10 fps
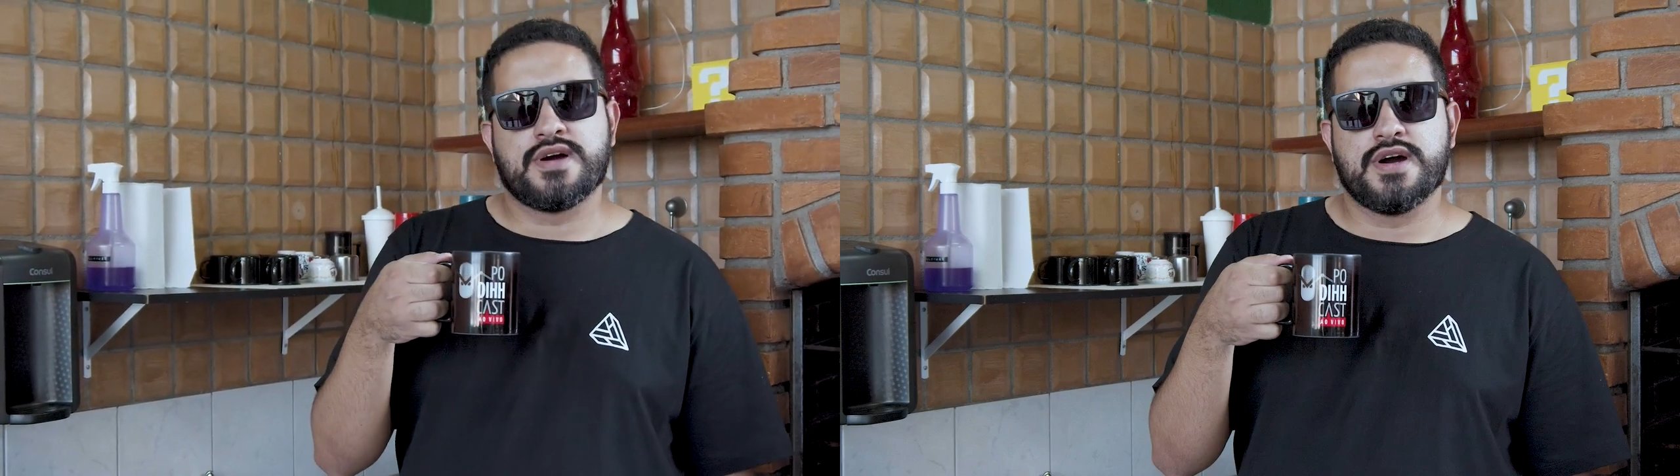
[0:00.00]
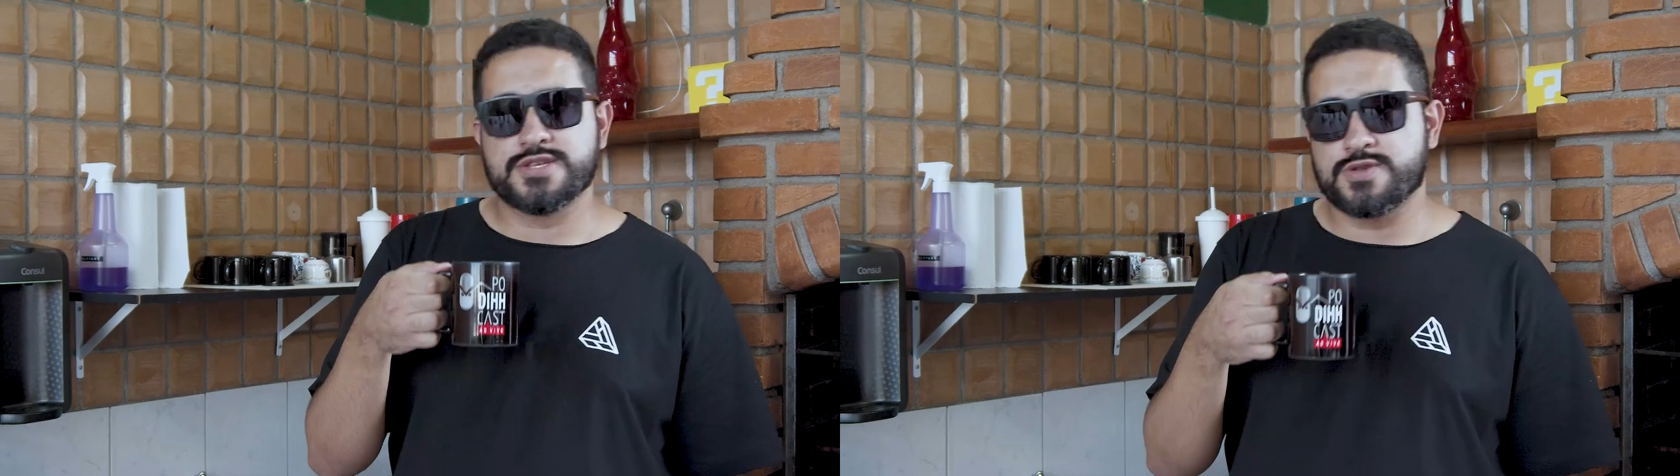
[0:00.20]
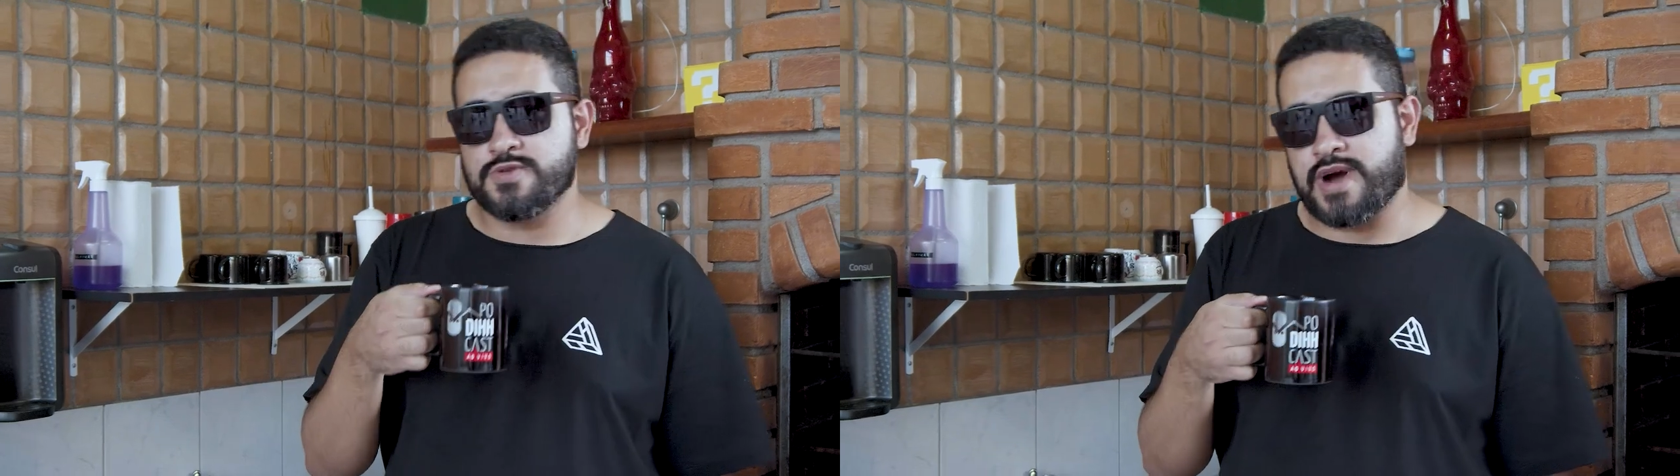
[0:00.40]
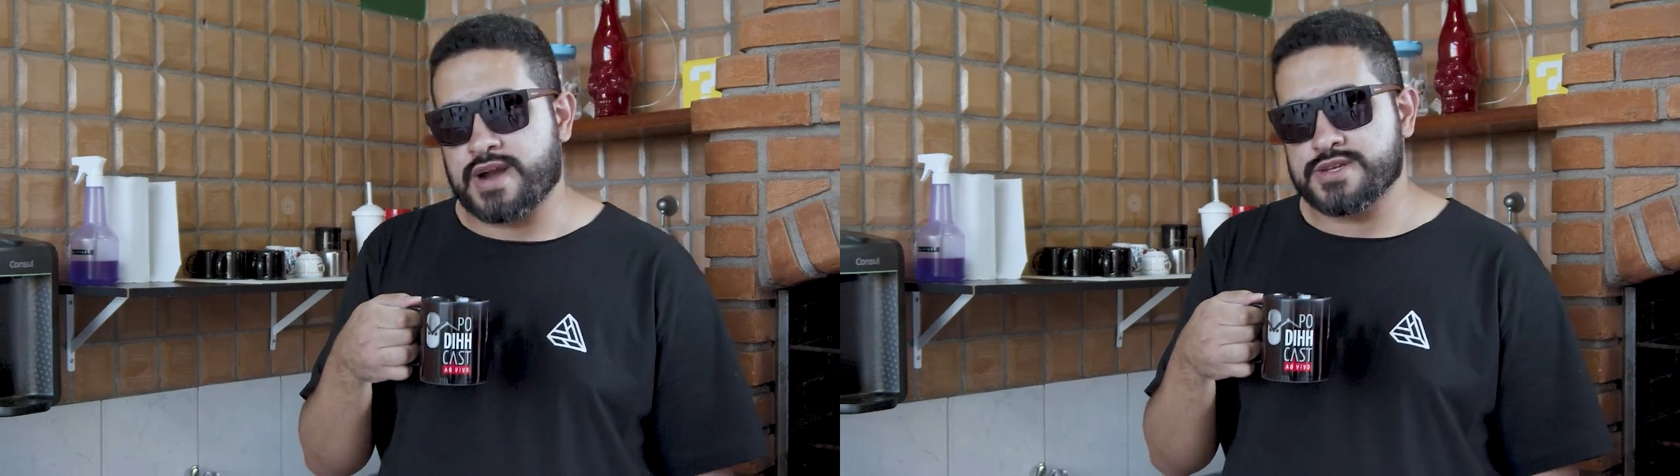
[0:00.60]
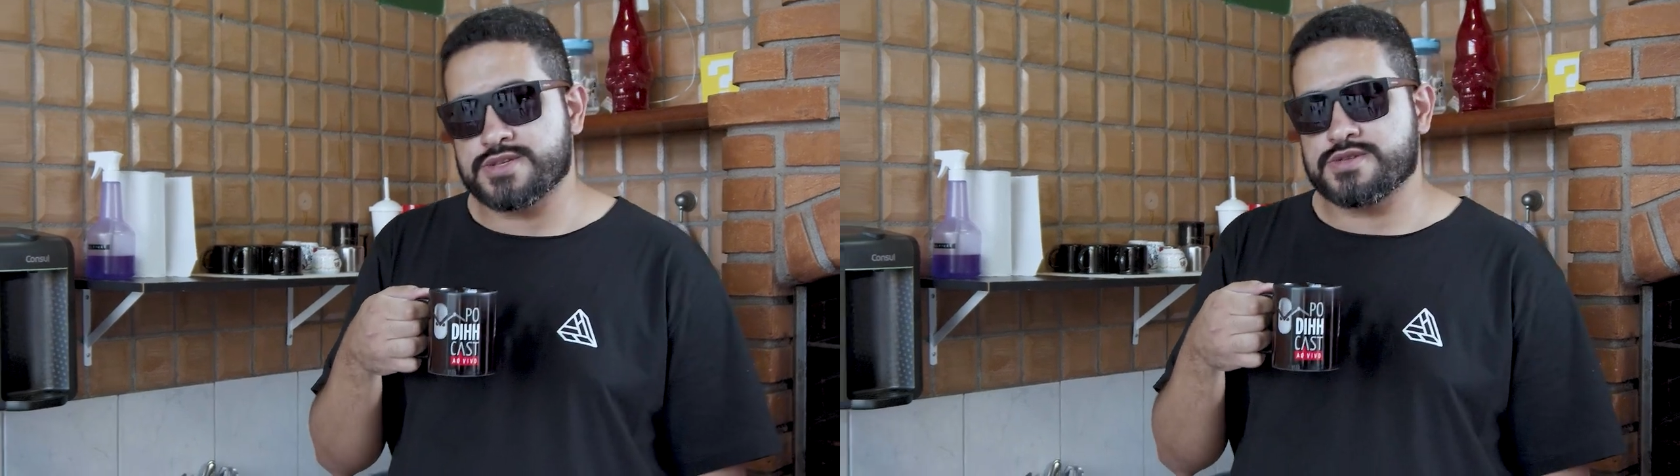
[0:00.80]
antes do
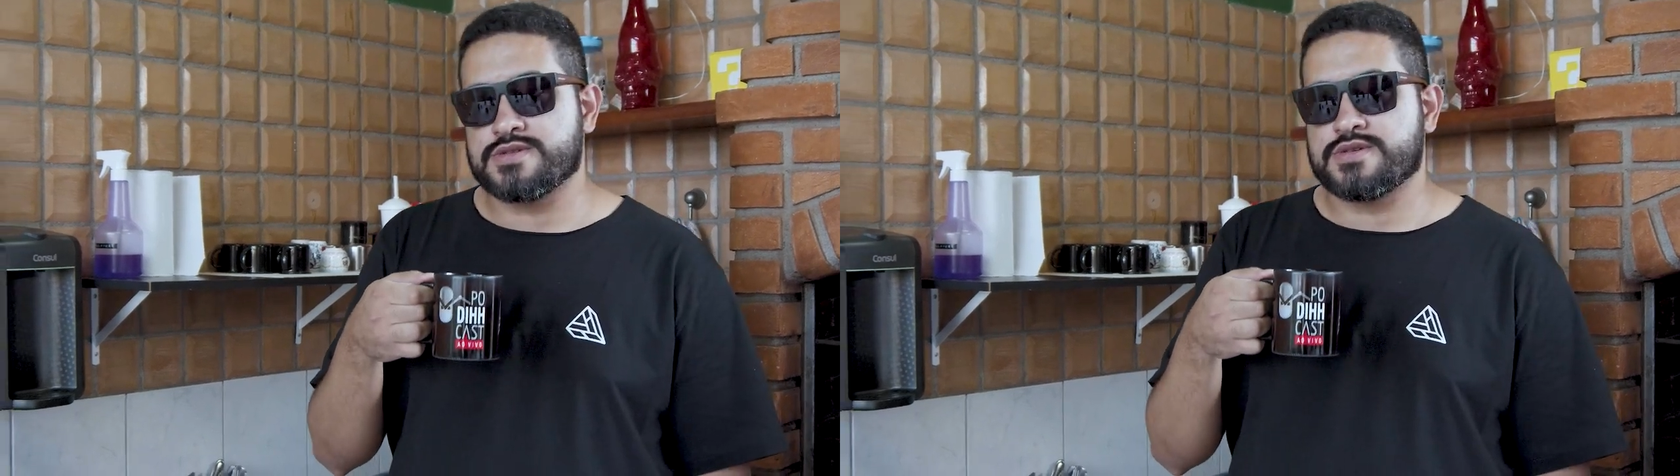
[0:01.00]
Márcio.